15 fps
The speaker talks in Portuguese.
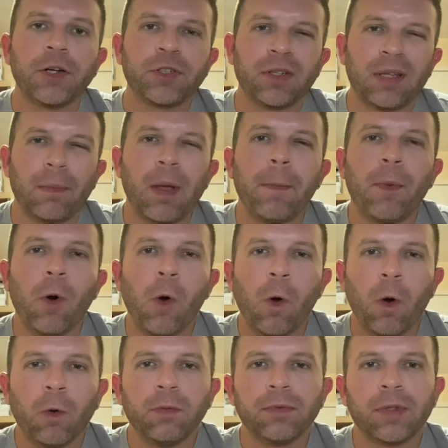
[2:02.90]
que também por
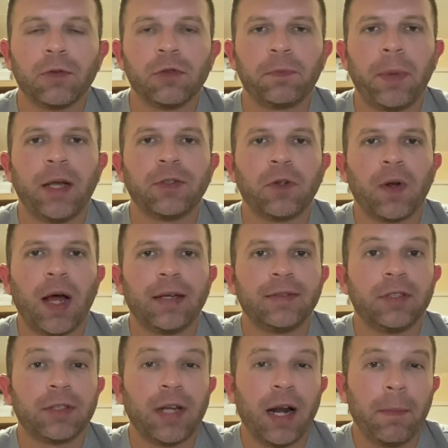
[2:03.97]
conta dos personagens
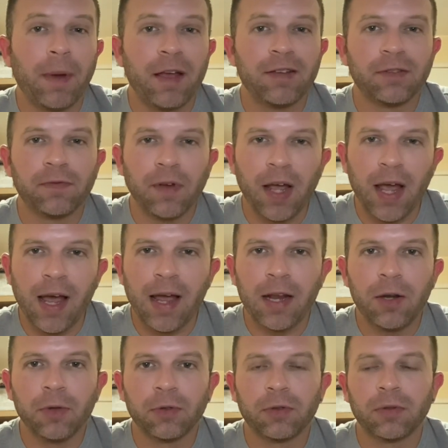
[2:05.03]
estarem mais
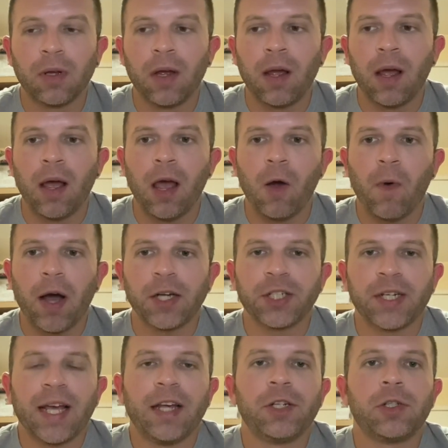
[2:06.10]
velhos, eu acho
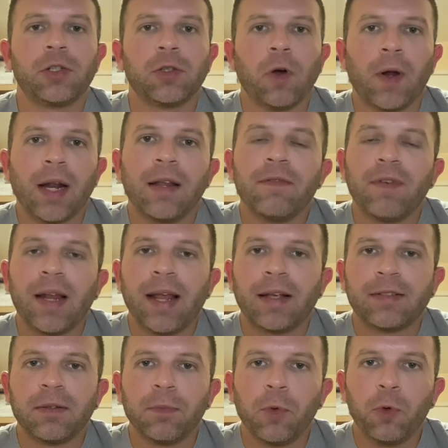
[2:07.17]
que a história
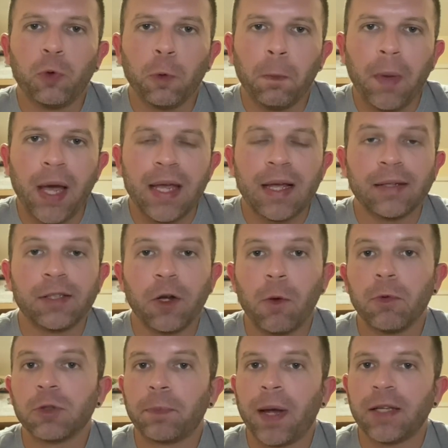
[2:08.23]
envelhece muito bem, assim
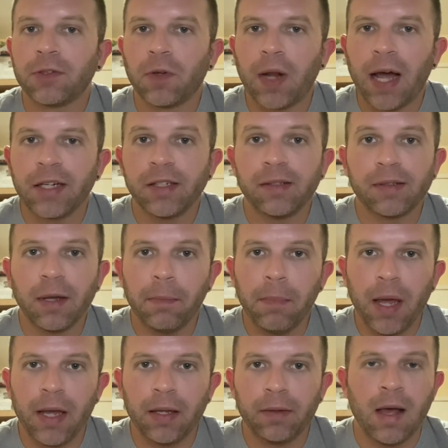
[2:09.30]
como os personagens
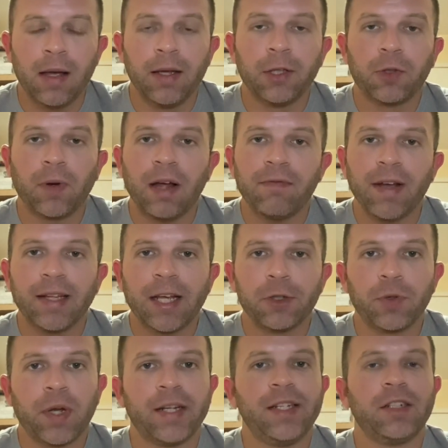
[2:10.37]
também. Então, na
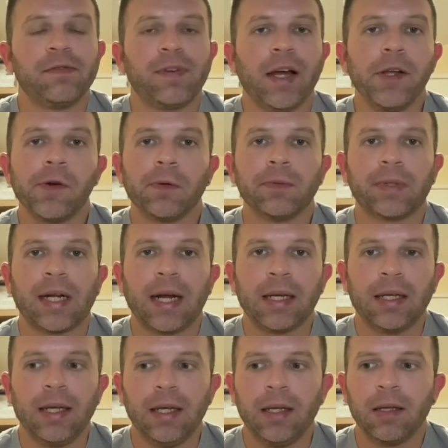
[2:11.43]
verdade, o que a gente vai encontrar
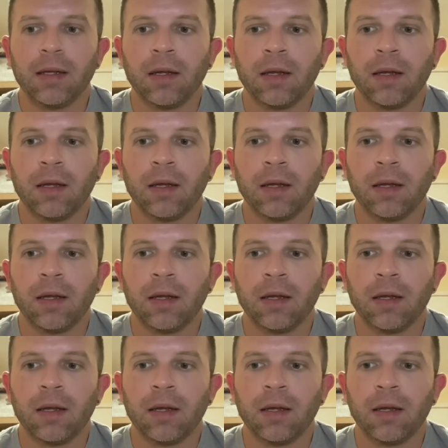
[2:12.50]
aqui